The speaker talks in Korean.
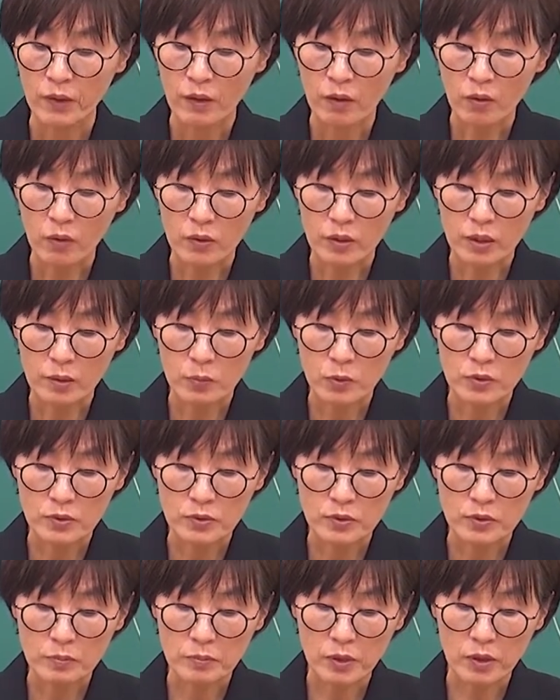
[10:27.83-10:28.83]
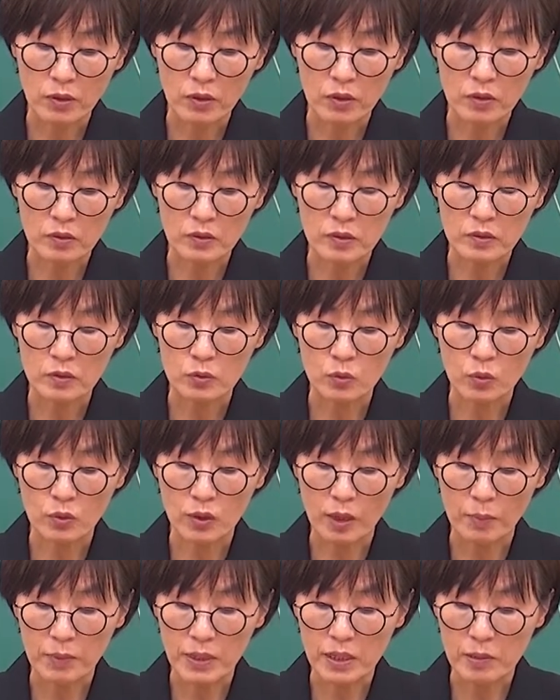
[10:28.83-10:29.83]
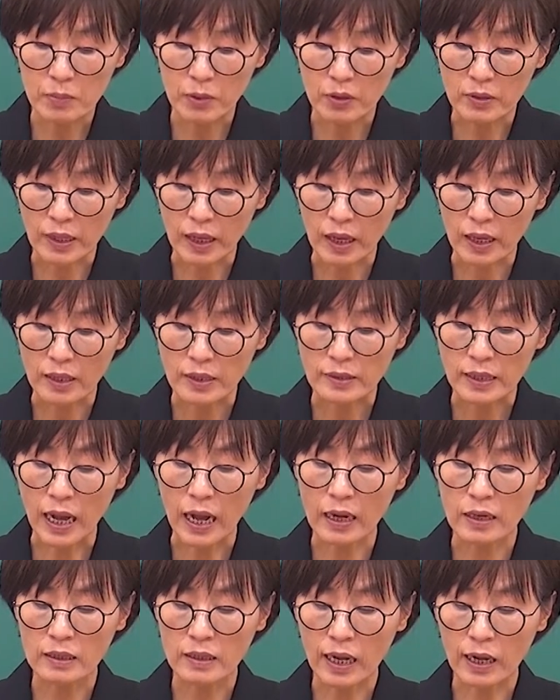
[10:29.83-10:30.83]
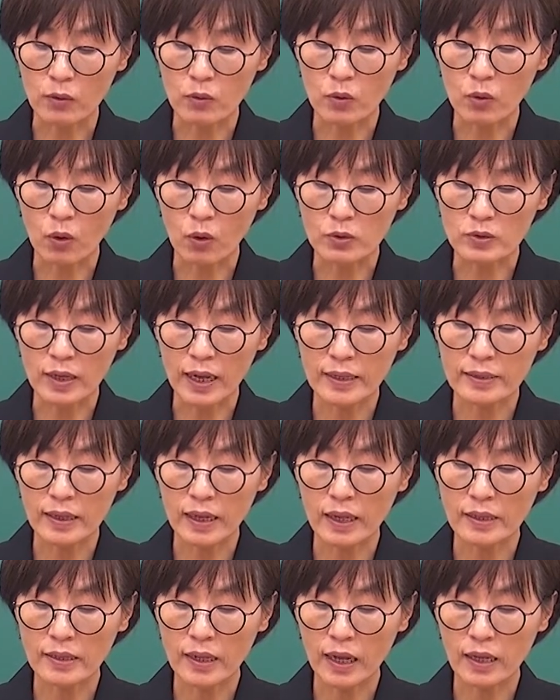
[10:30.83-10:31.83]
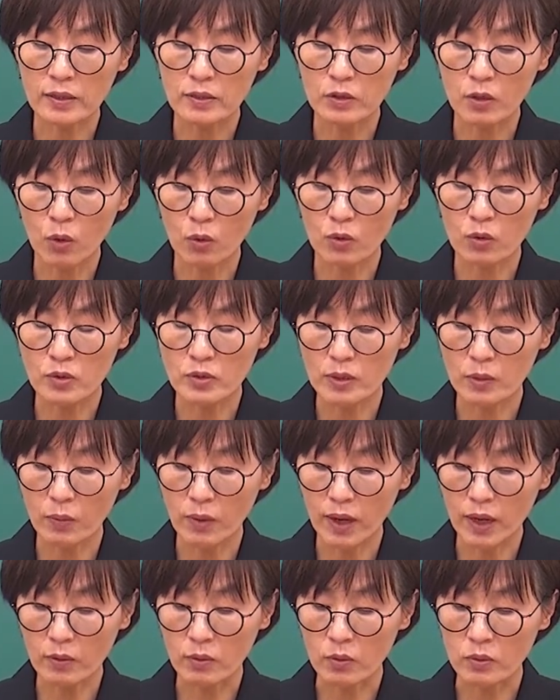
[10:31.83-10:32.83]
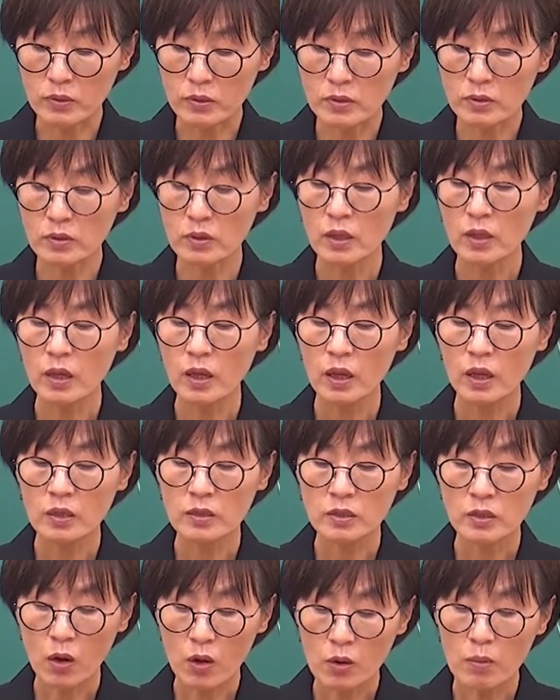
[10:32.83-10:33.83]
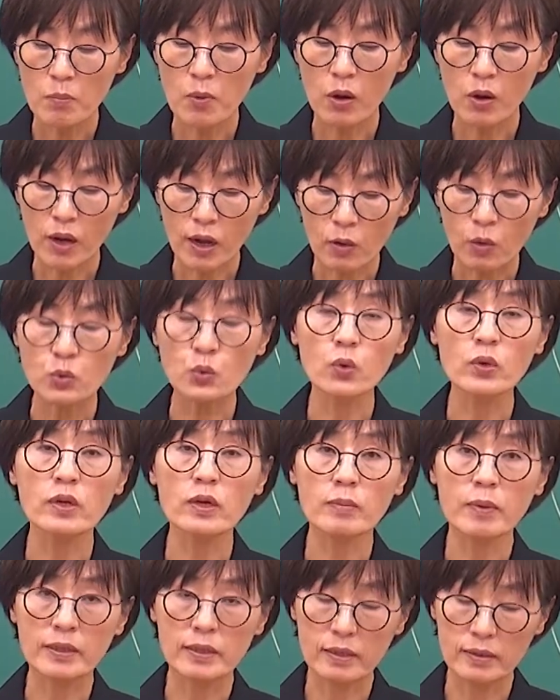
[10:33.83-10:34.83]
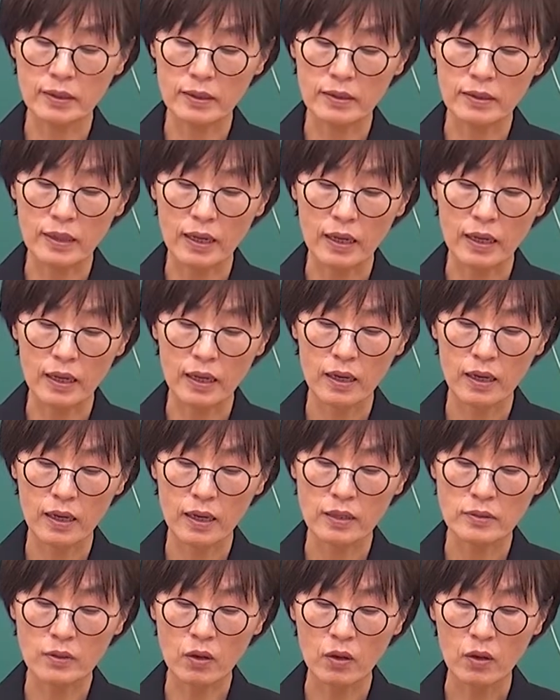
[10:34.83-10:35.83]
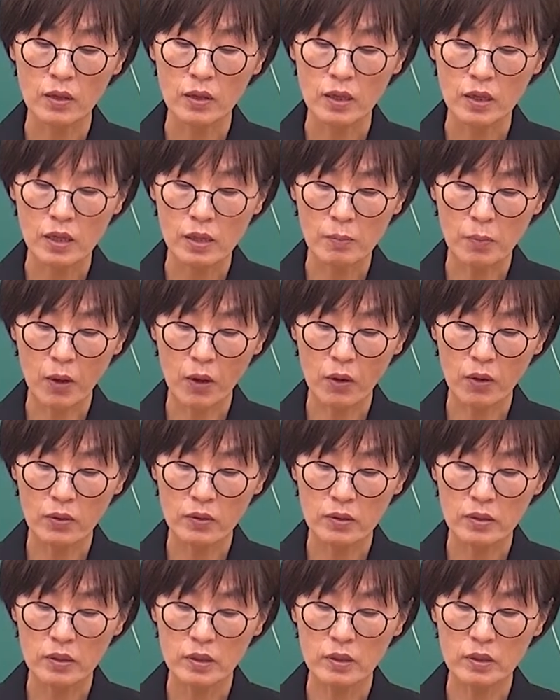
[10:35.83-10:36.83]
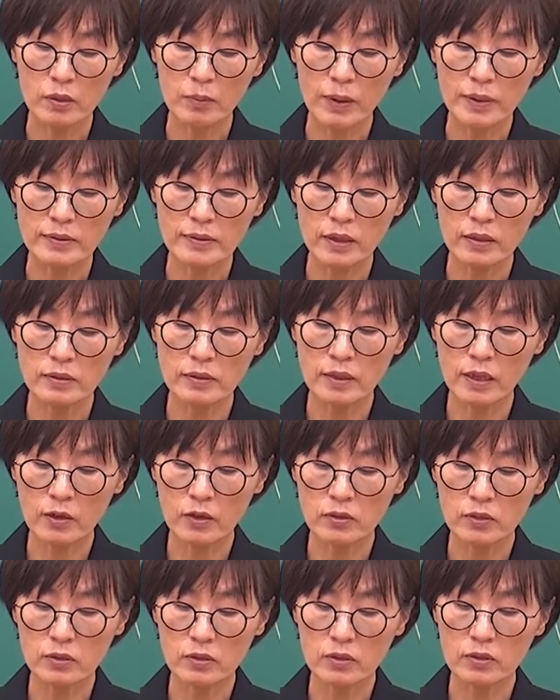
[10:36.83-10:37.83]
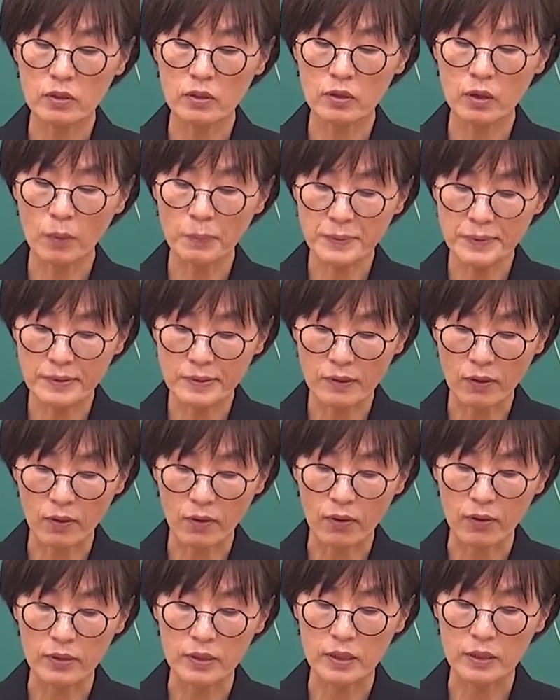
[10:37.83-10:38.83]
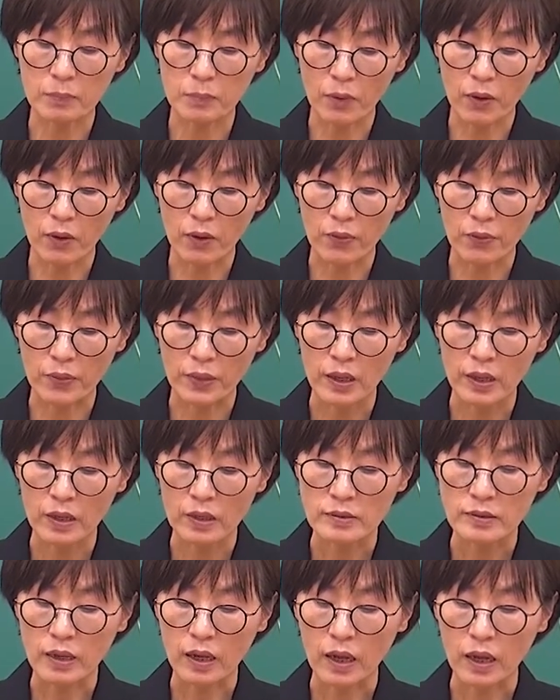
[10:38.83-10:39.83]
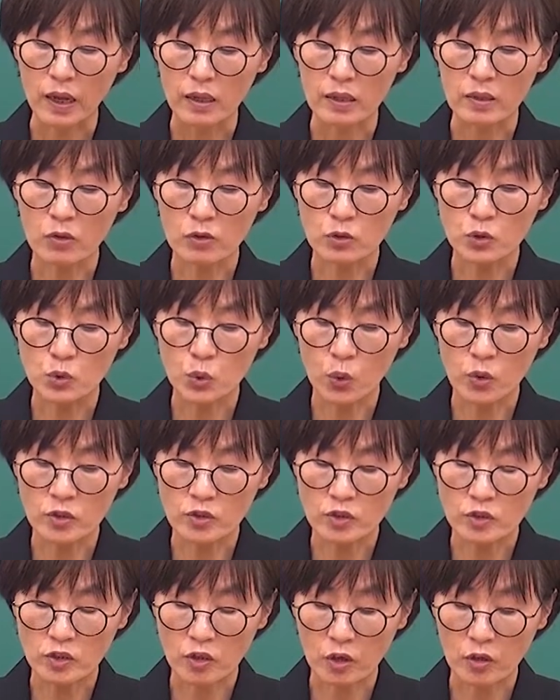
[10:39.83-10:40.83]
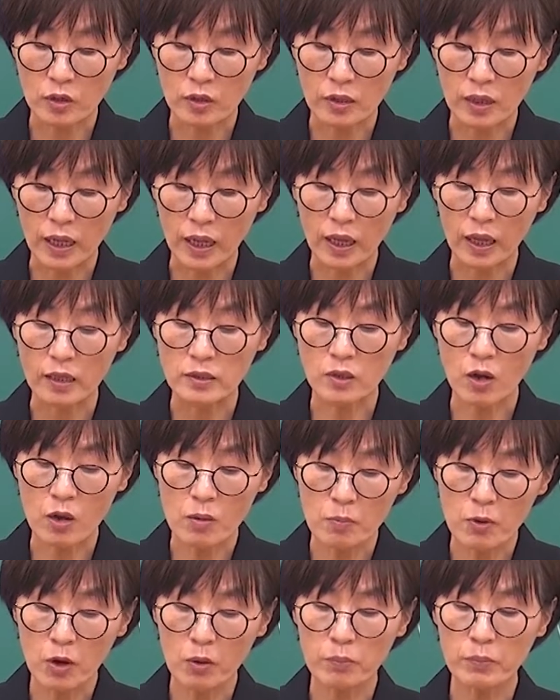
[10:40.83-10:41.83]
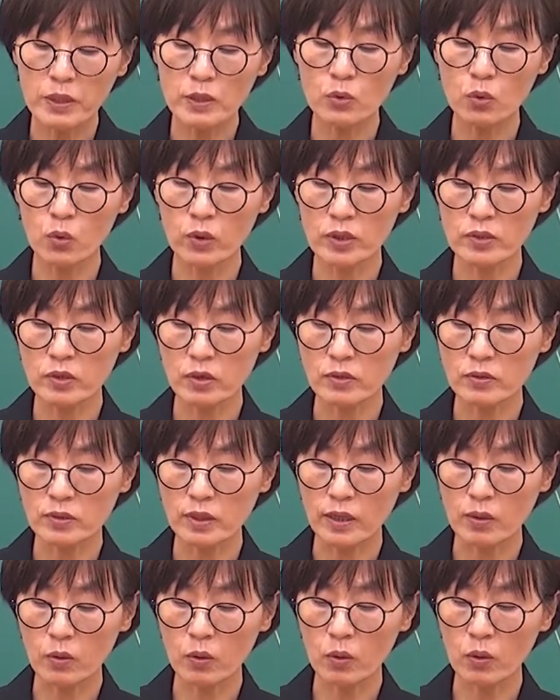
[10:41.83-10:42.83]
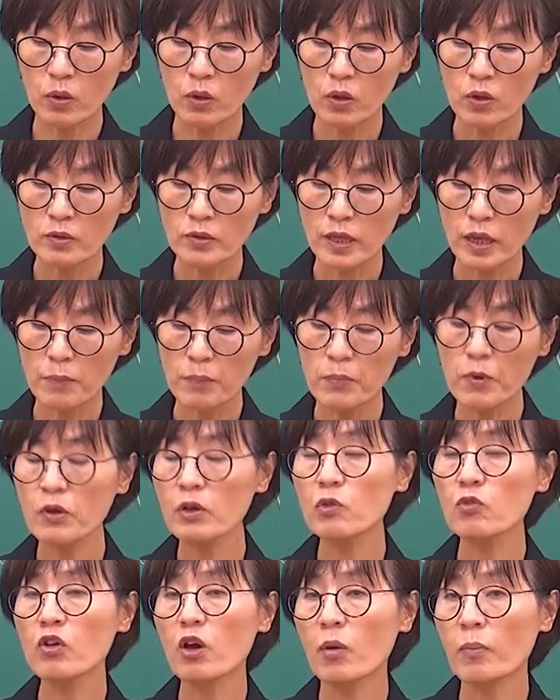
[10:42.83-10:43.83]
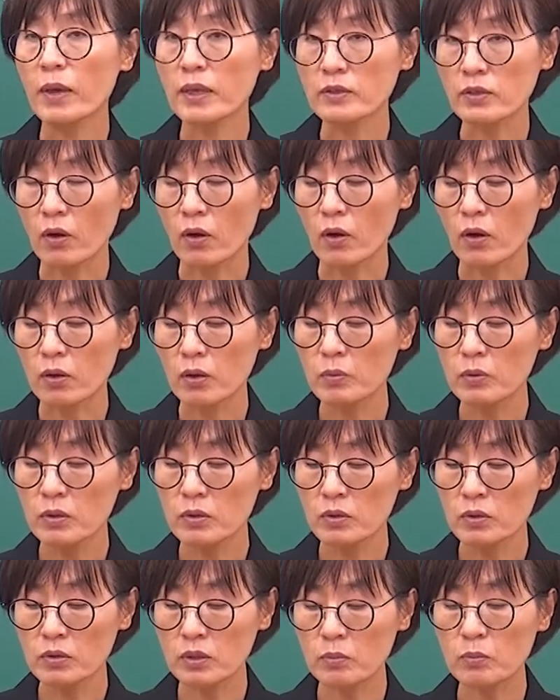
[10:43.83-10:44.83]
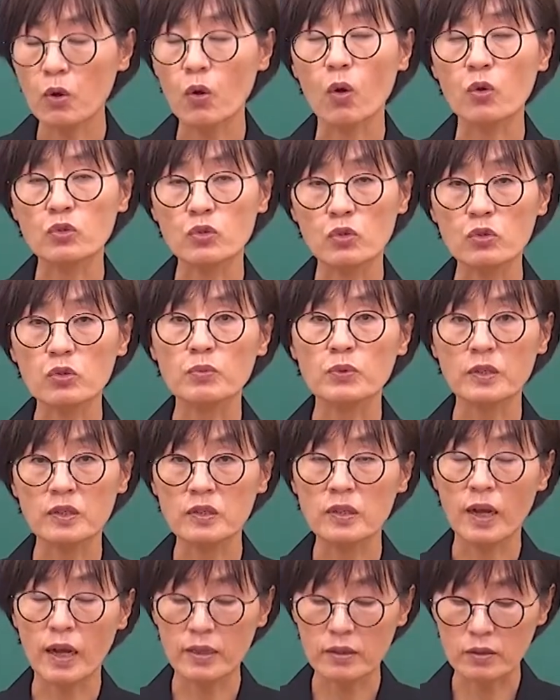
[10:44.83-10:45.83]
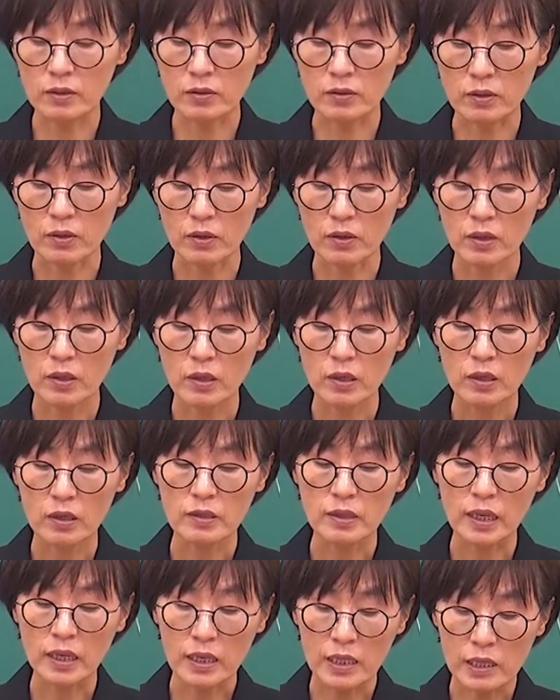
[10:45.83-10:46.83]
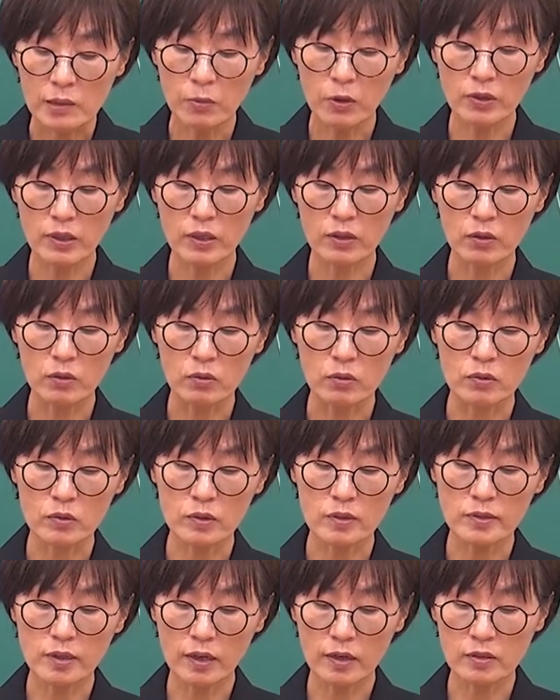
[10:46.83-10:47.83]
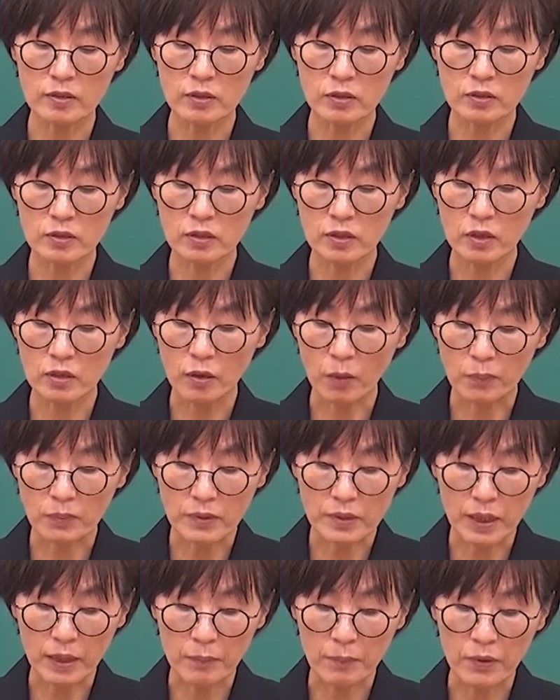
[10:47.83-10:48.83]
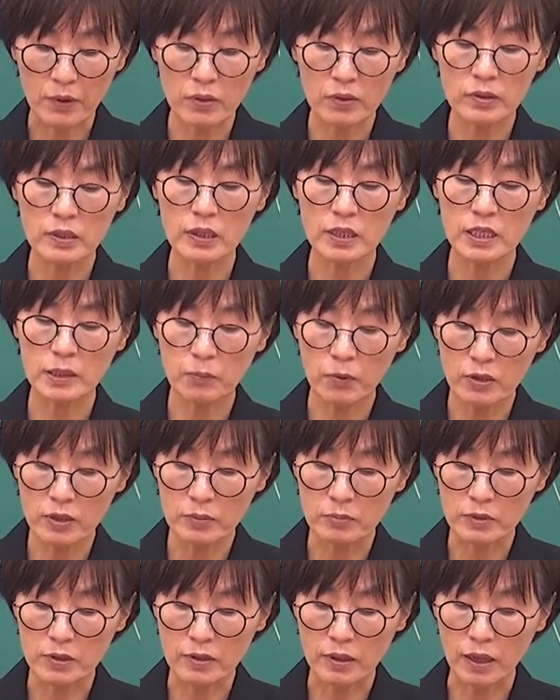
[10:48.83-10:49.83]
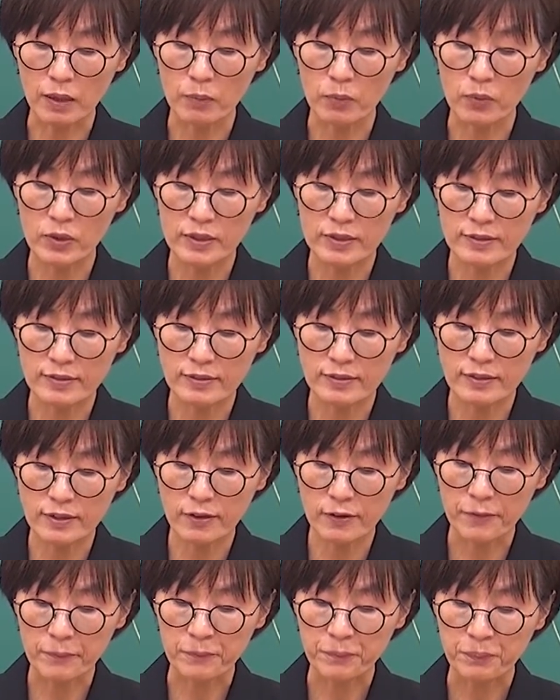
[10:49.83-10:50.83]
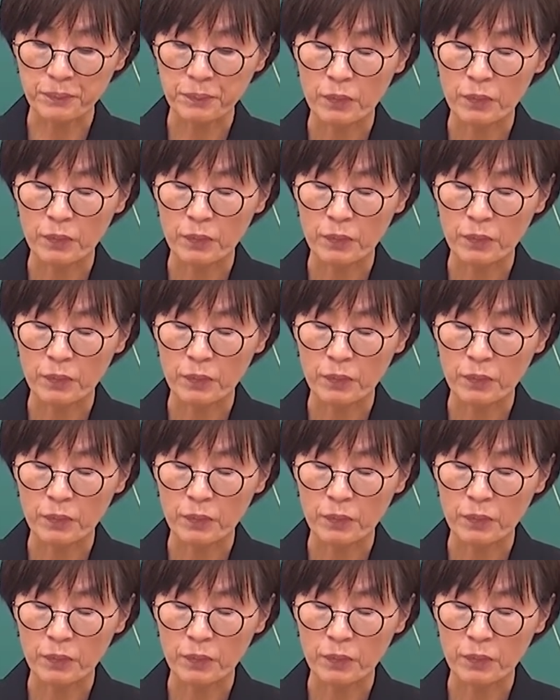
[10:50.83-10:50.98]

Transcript: 거기 보시면 동그라미 1번에 다음 각호 어느 하나에 해당하는 경우를 제외하고는 설명하고 동의를 받아야 됩니다. 그래서 1번 응급환자 의사결정 능력이 없어 2번 자 이런 절, 그러니까 설명 및 동의 절차로 생명이 위험해져 그러면 그럴 때면 어쩔 수 없이 그냥 하는 거죠 근데 1번의 경우 의사결정 능력이 없다면 2번입니다 보이시지요?